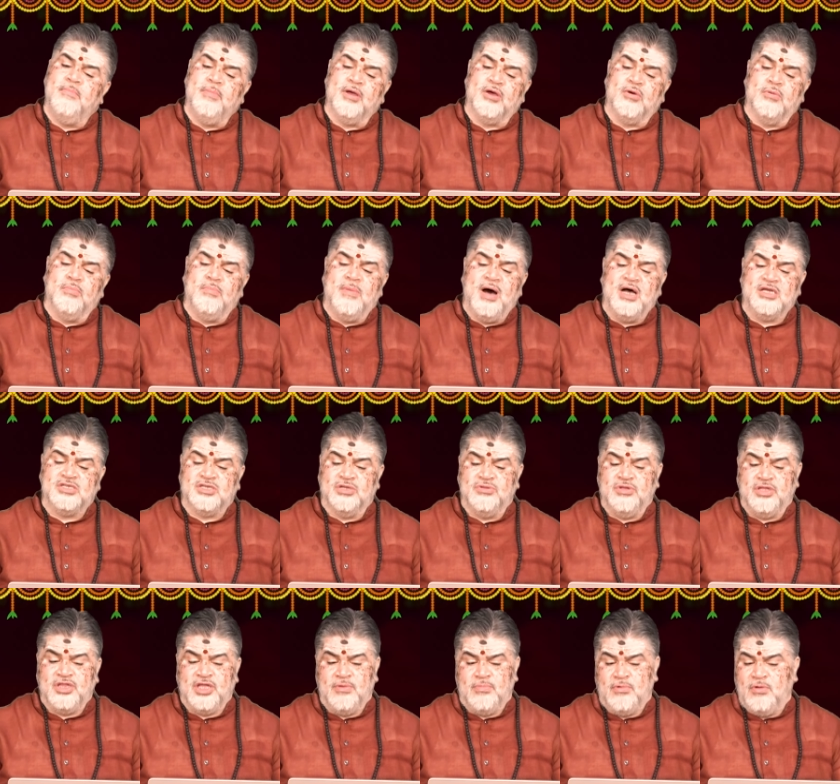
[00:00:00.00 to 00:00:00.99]
మీకు మాస
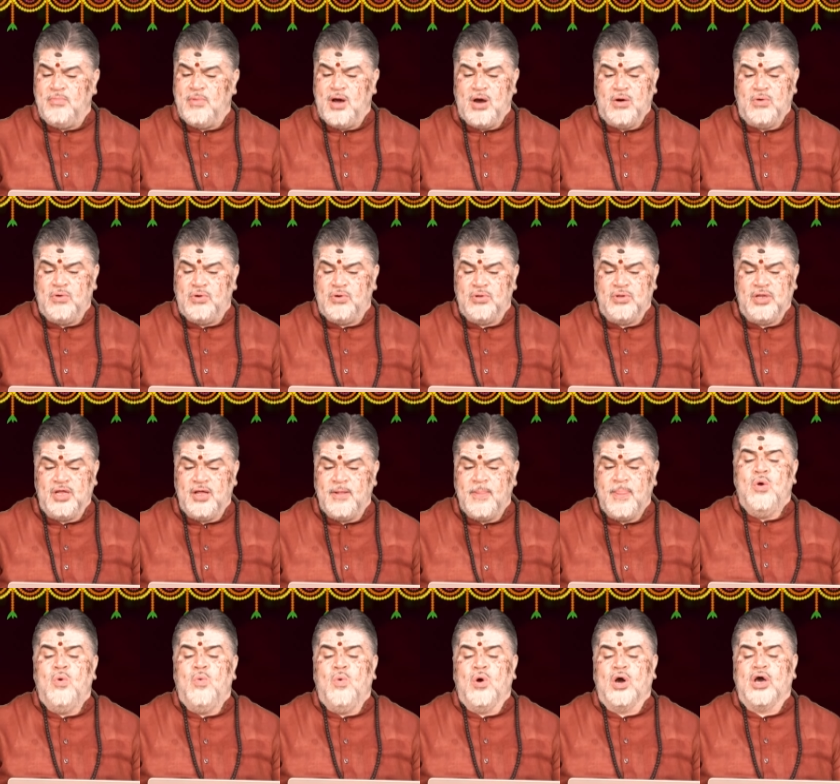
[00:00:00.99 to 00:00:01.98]
ద్వితీయంలో బాగుంటుంది
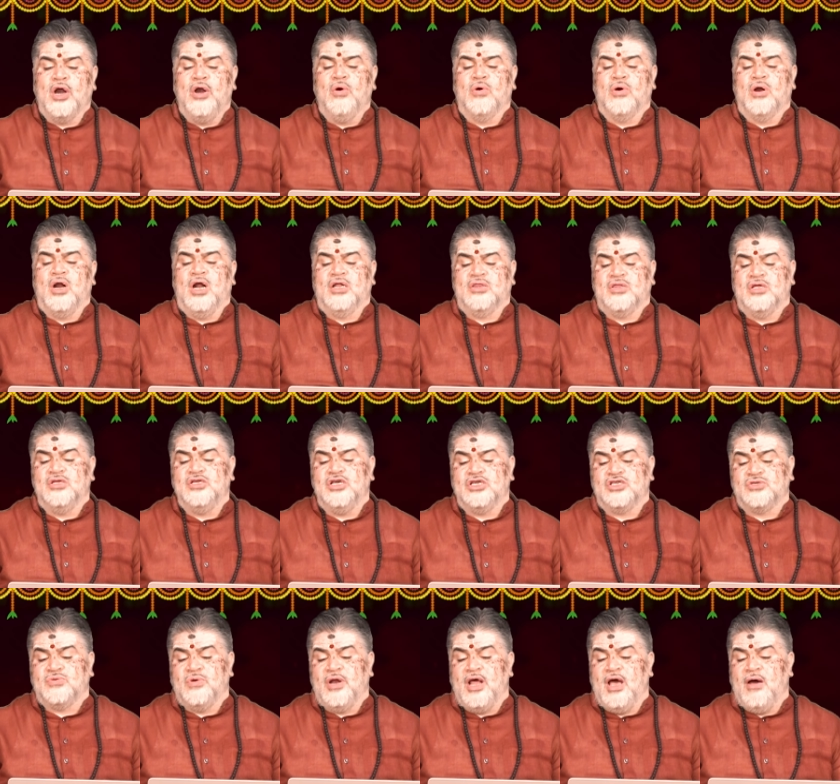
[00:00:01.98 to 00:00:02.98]
ఒకరినొకరు అర్థం
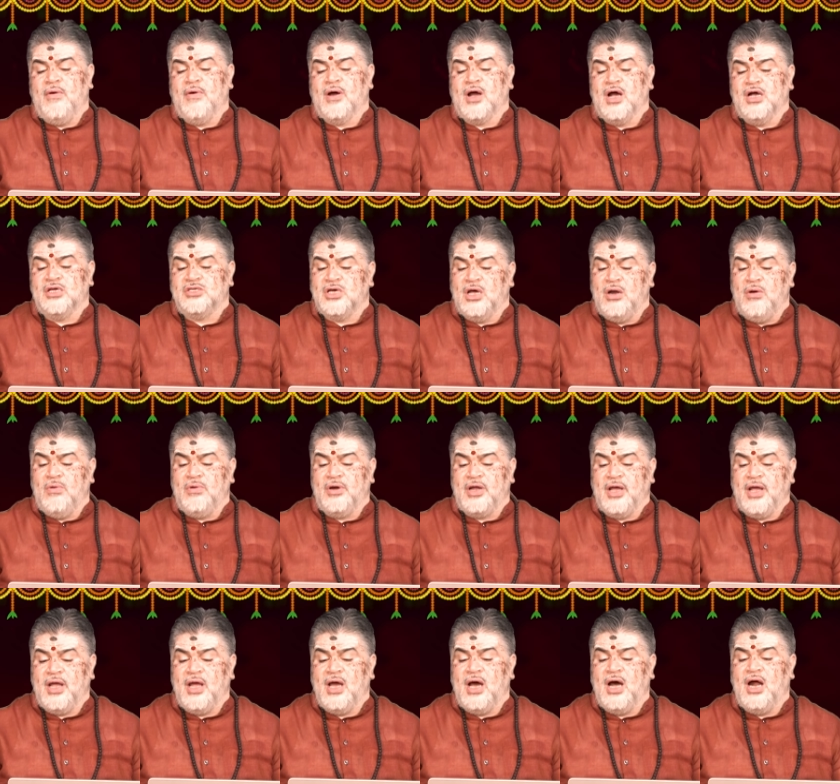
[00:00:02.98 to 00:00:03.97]
చేసుకునే అవకాశాలు
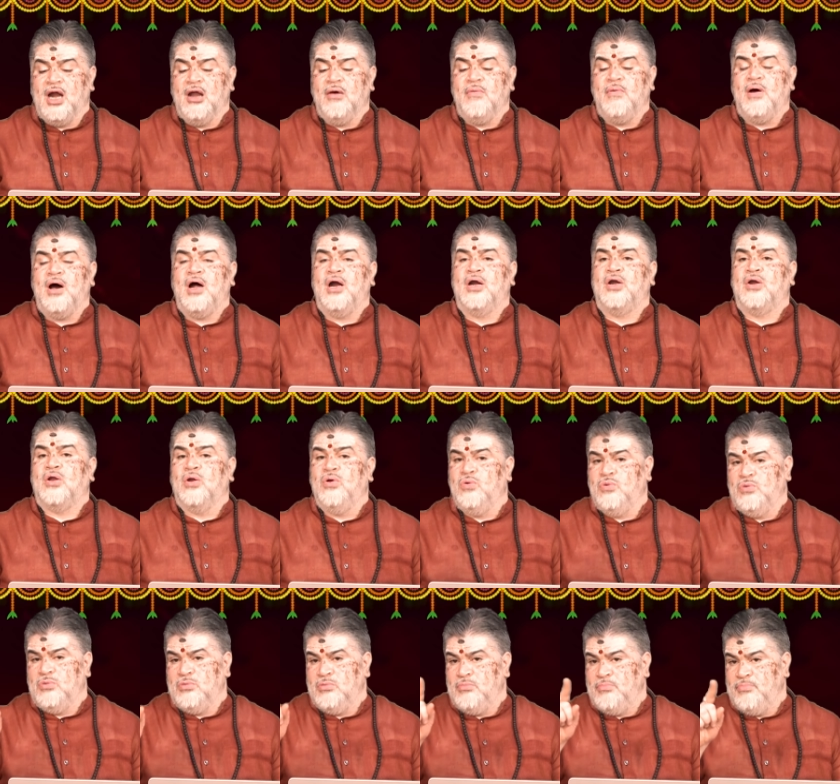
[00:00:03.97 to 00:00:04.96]
ఉంటాయి అలవాట్లు
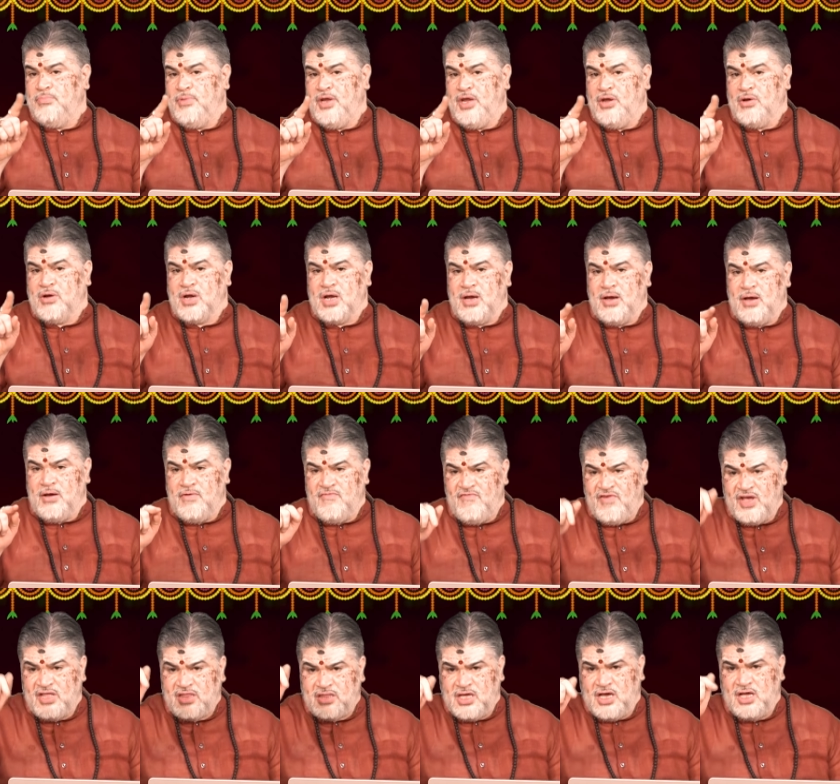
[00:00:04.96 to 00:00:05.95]
మీ యొక్క
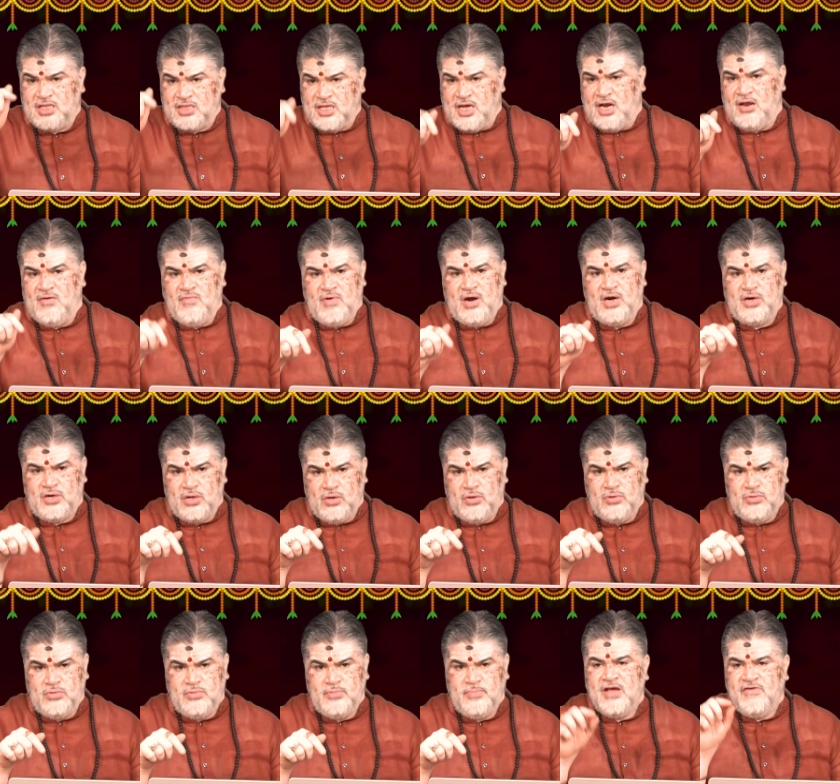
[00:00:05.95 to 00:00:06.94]
వ్యక్తిగత
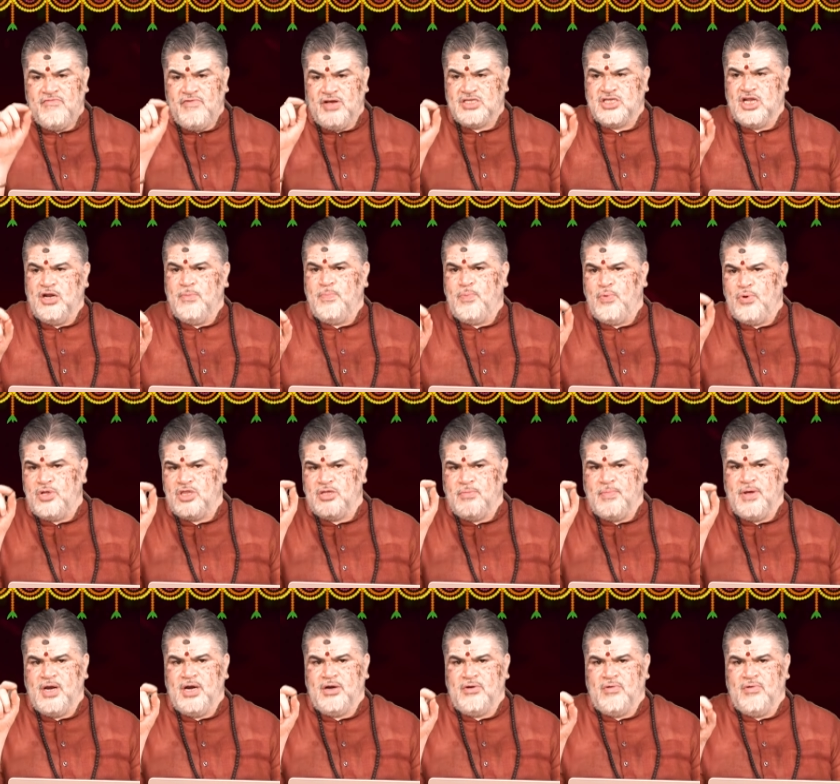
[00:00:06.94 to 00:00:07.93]
అలవాట్లు
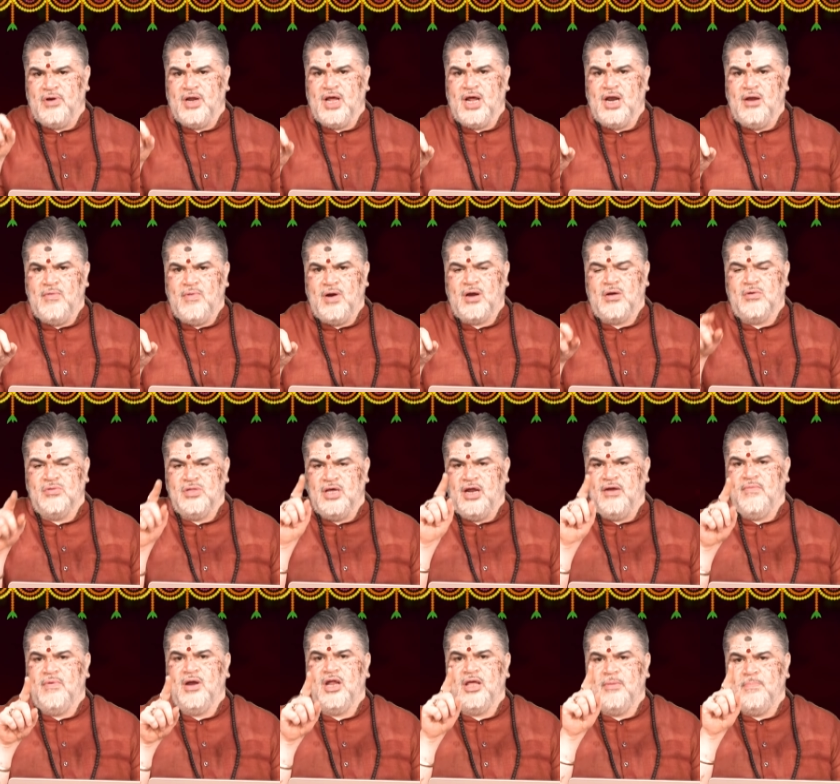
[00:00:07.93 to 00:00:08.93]
వ్యసనపూరితమైనటువంటి అలవాట్లు
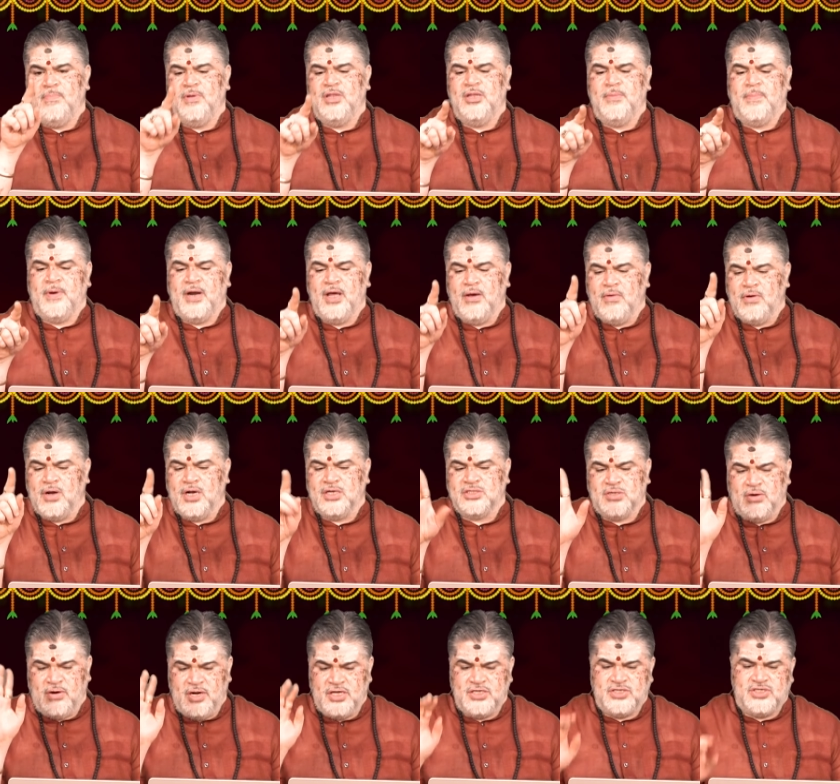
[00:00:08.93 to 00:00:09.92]
దానివల్ల ఇబ్బంది పడే
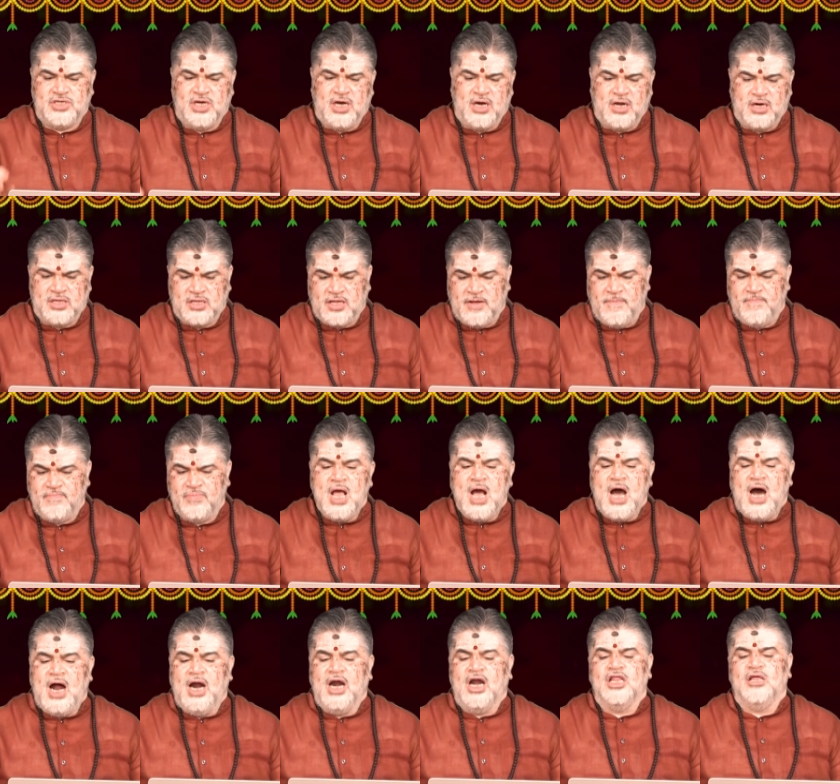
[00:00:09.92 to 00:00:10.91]
అవకాశాలు ఉన్నాయి జాగ్రత్త
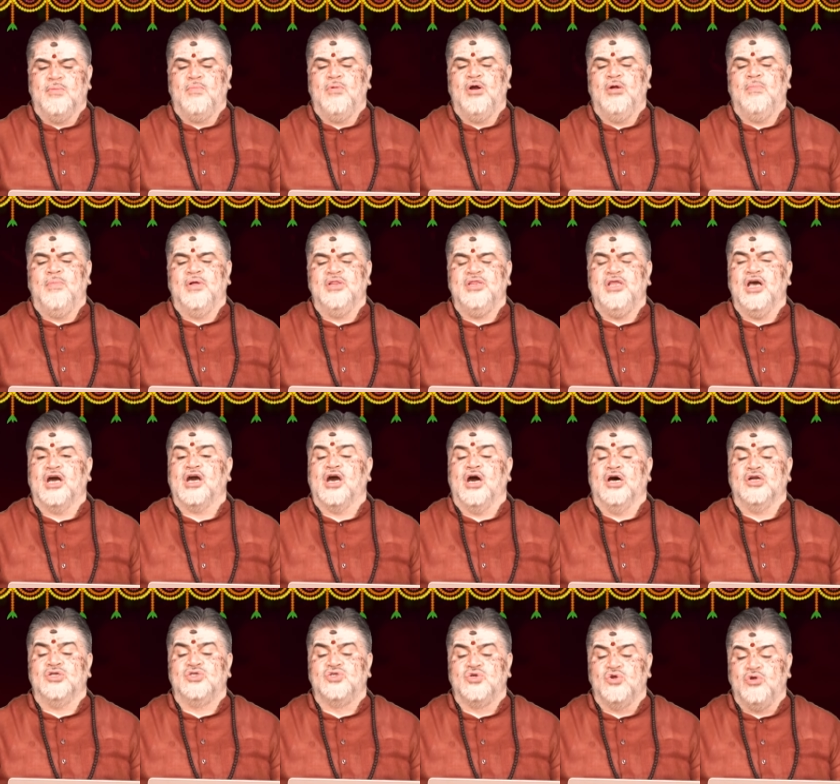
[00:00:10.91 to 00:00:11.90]
అన్నదమ్ముల మధ్య
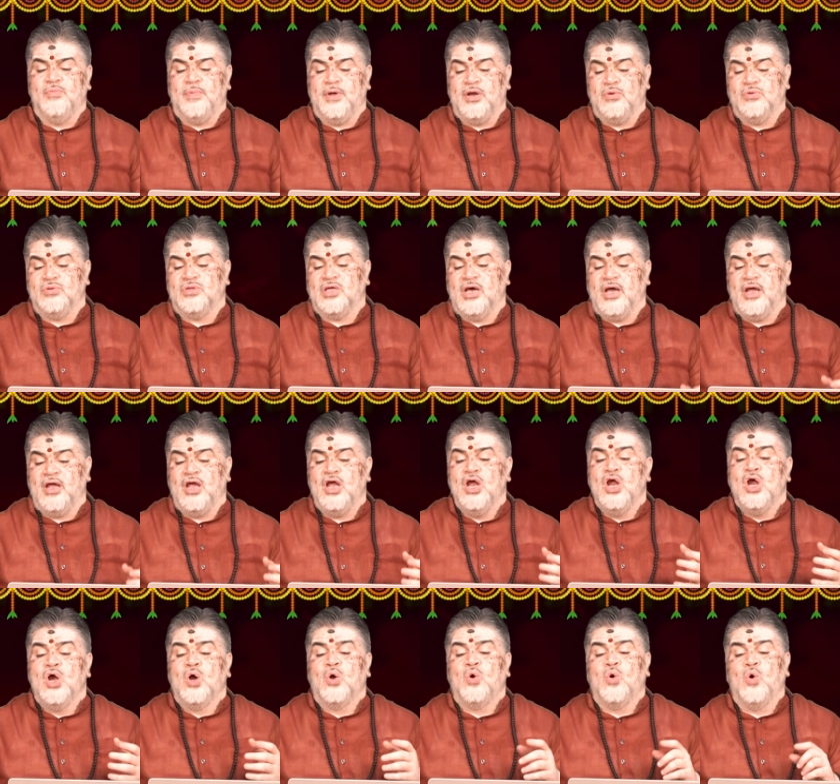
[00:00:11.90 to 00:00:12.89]
ఖర్చులు పెరుగుతాయి
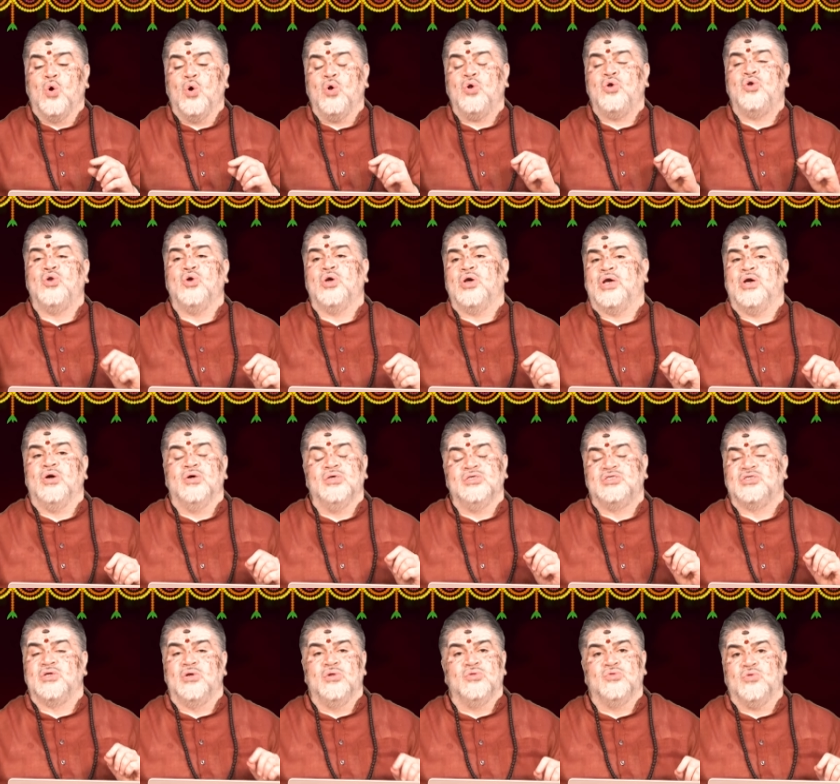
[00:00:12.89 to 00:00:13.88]
కోర్టు
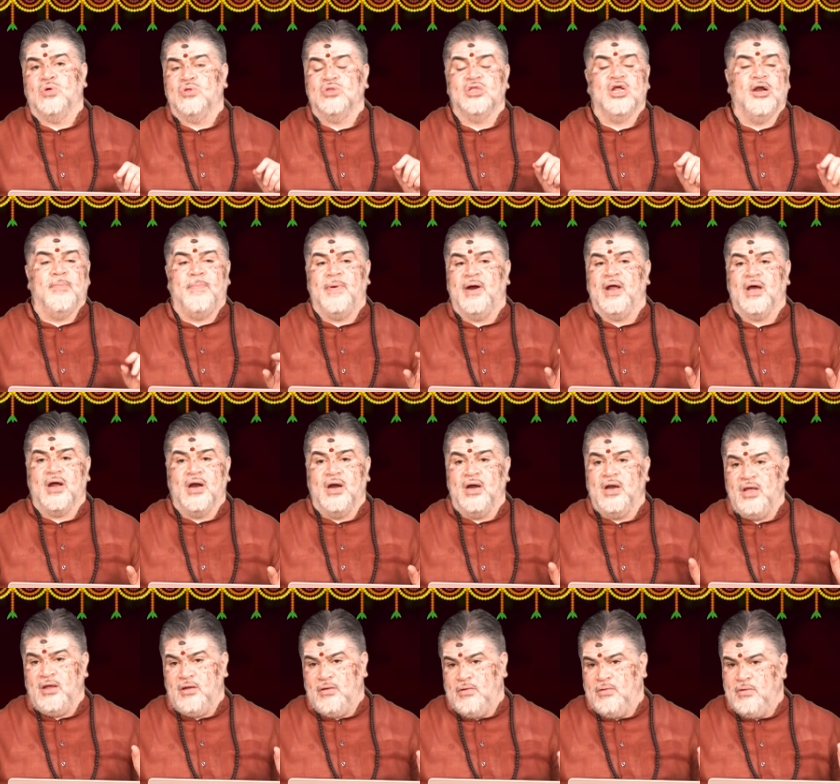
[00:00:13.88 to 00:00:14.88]
కేసులు
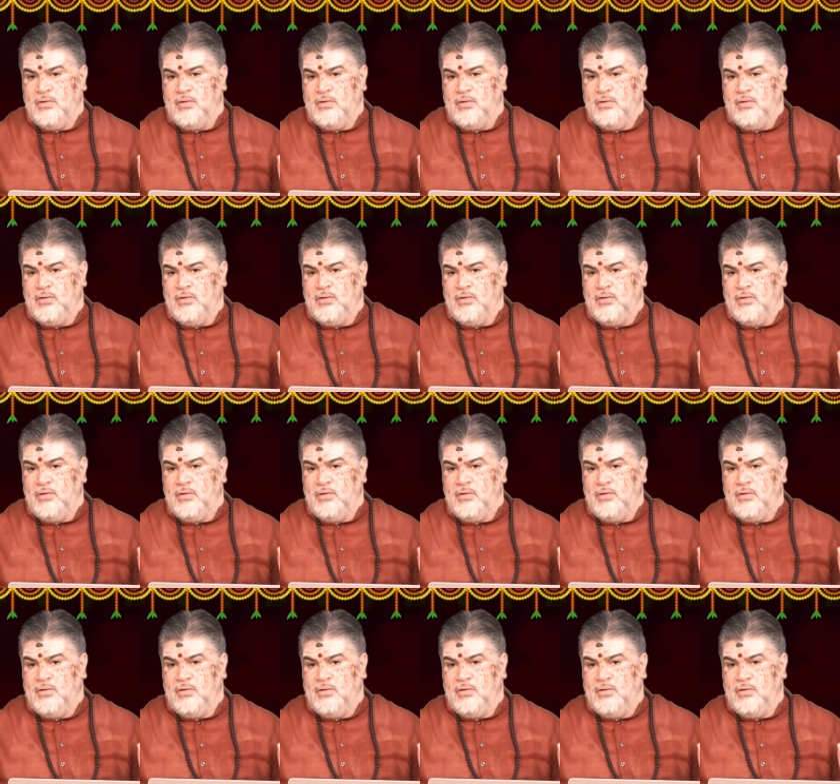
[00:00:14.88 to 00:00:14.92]
తొందరపడకండి